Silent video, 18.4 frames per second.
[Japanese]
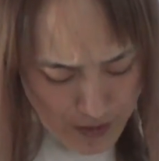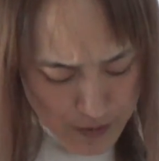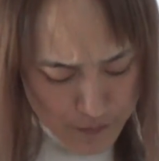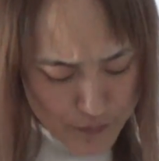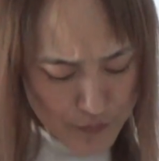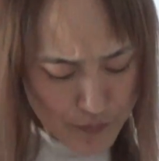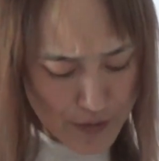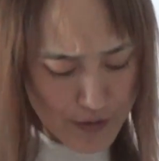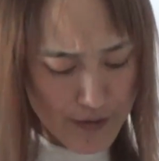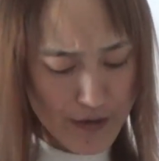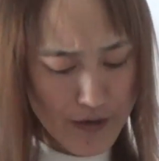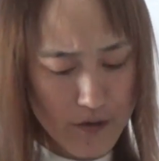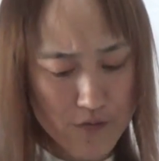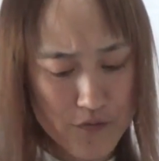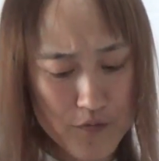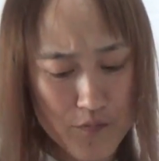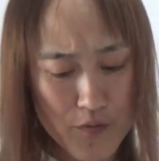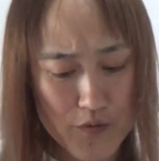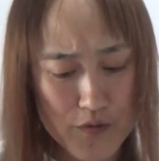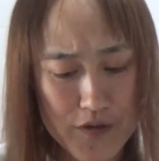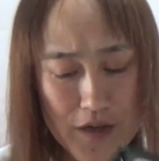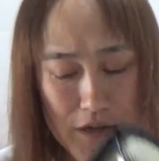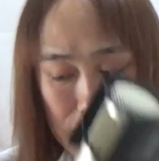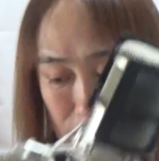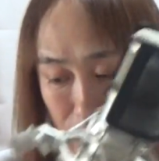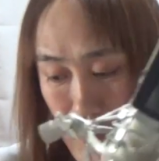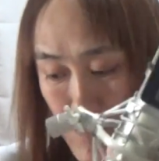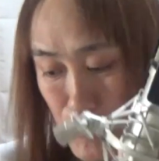アフロかなんか風貌を
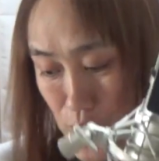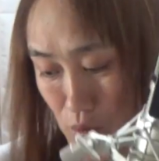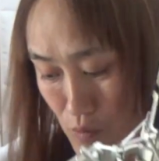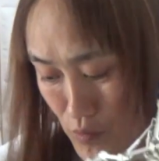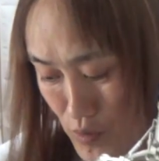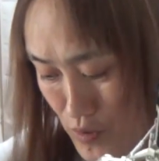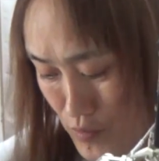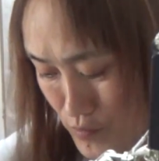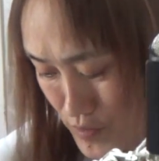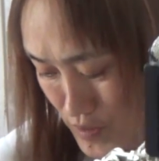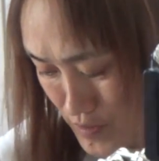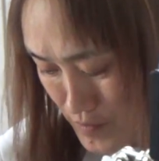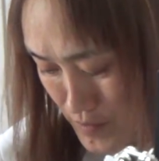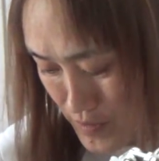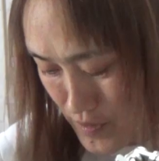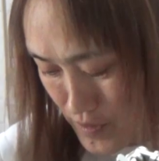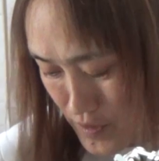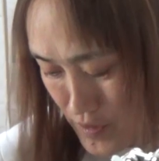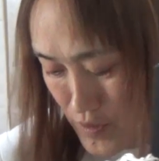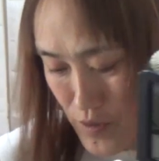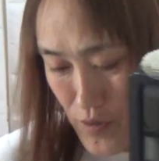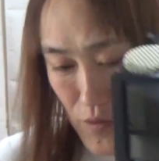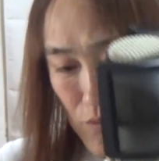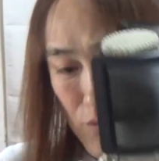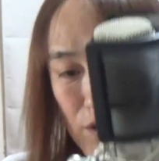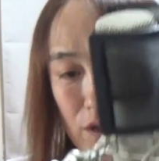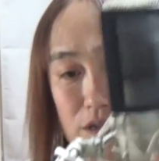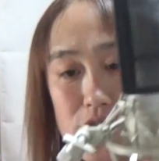使ってでこれをね
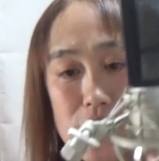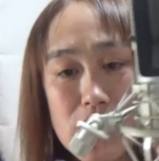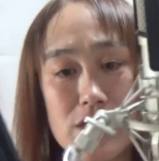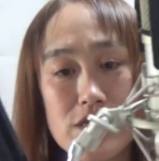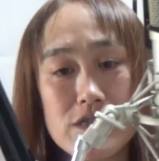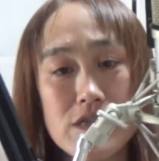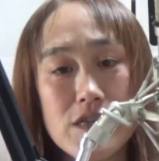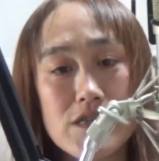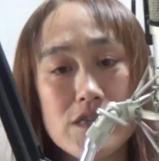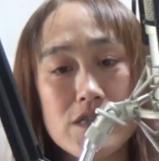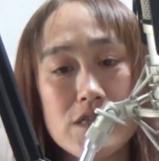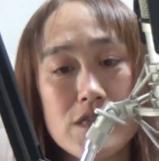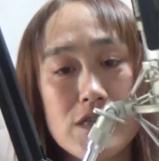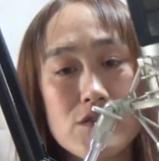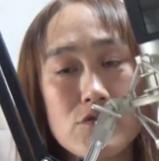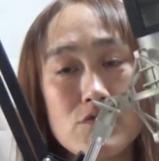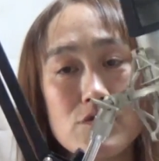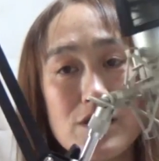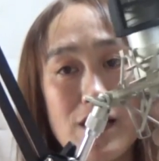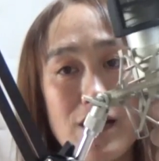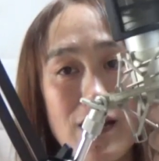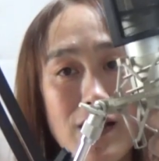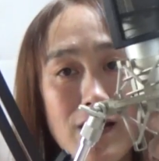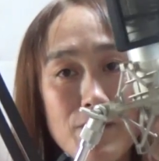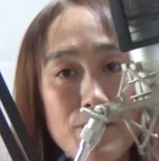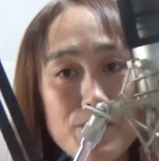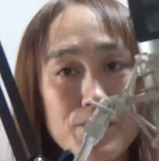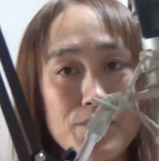これにねじねじってしといた
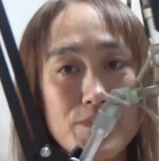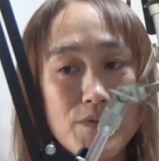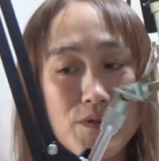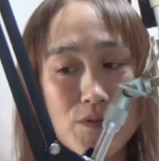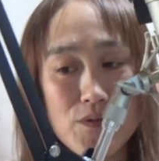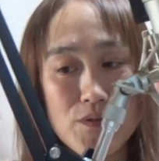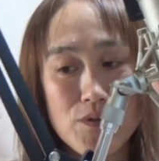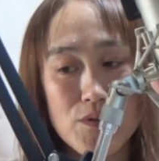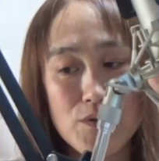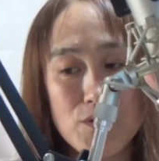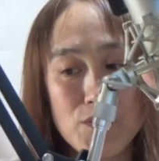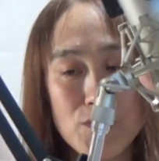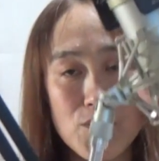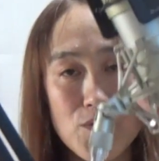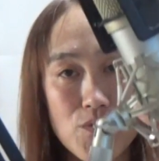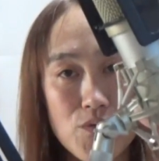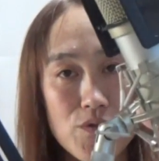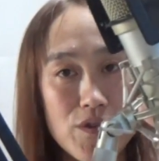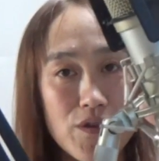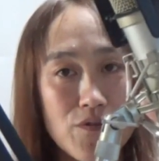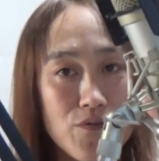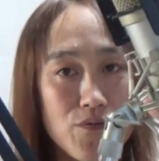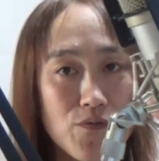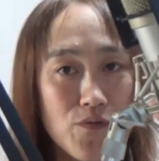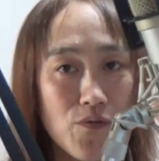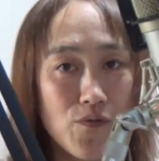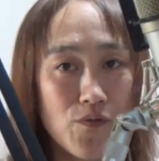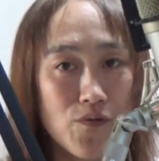らこれで
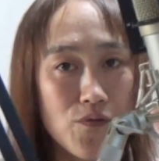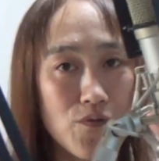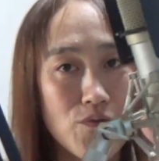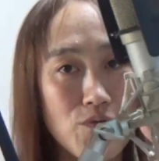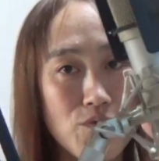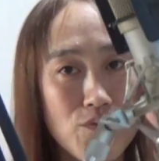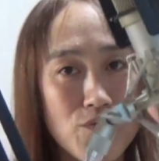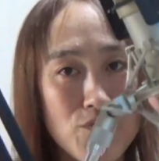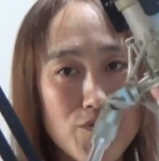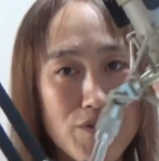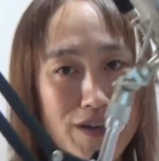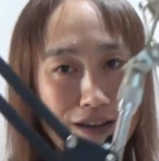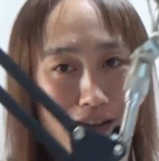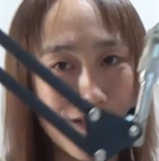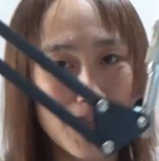こうこの辺